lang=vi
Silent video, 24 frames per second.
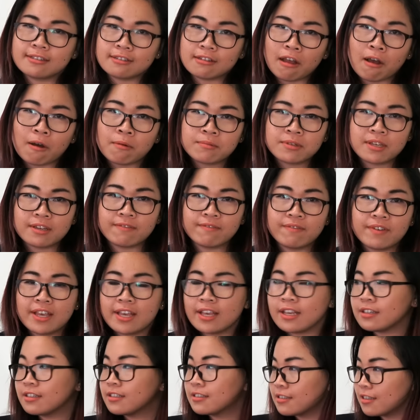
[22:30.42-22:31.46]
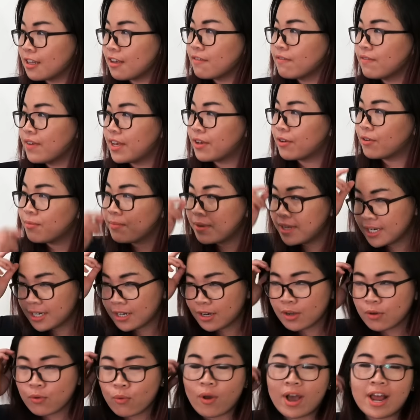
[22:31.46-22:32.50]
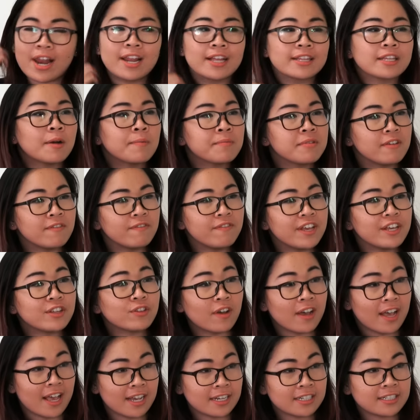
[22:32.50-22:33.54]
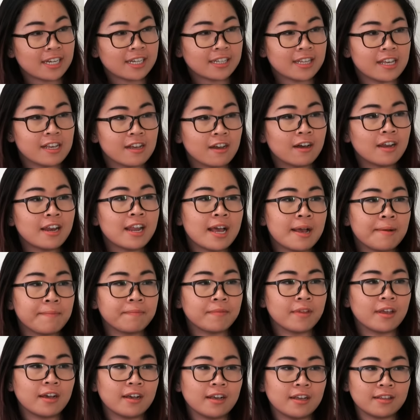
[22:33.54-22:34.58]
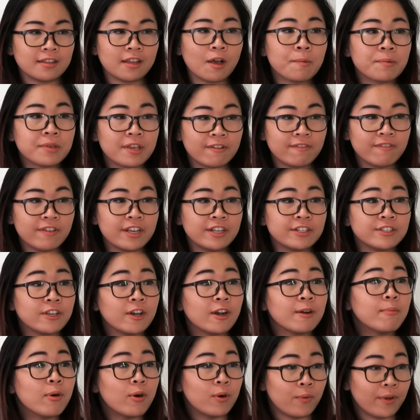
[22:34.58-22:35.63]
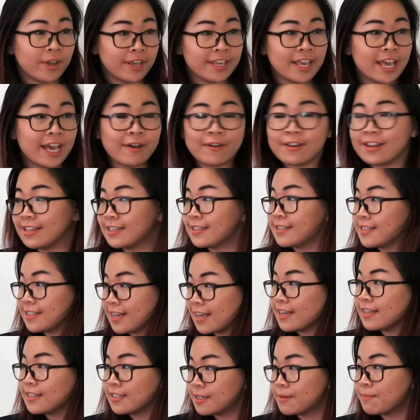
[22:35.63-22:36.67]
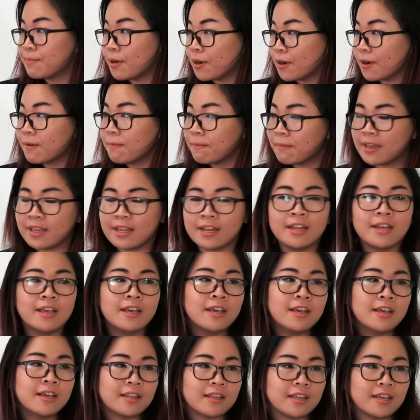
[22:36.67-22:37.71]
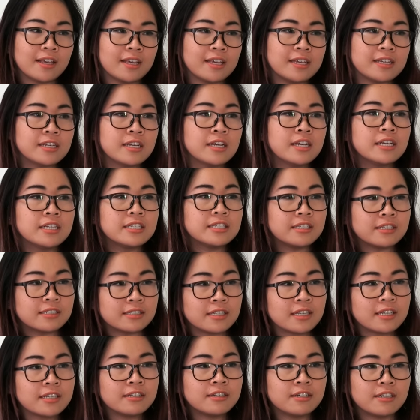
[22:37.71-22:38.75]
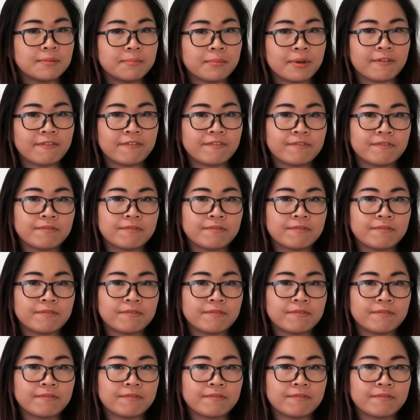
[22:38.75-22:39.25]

thông dịch viên tiếng Việt của mình ngoài là thông dịch viên tòa án ra thì có làm à, thông dịch viên cho Bộ Ngoại giao là State Department thì Rồi. những cái người mà